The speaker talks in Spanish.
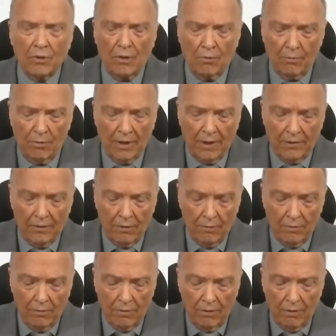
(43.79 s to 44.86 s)
de
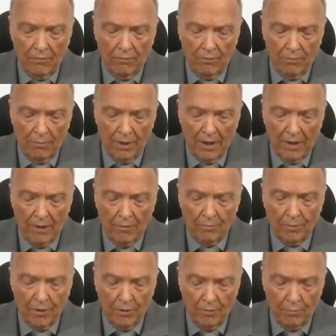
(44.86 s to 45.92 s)
Odebrecht por 100 millones
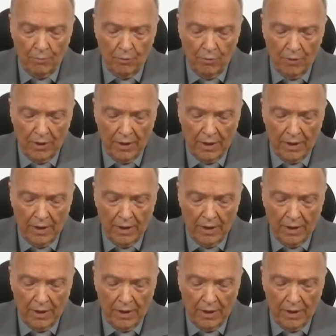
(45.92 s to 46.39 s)
de pesos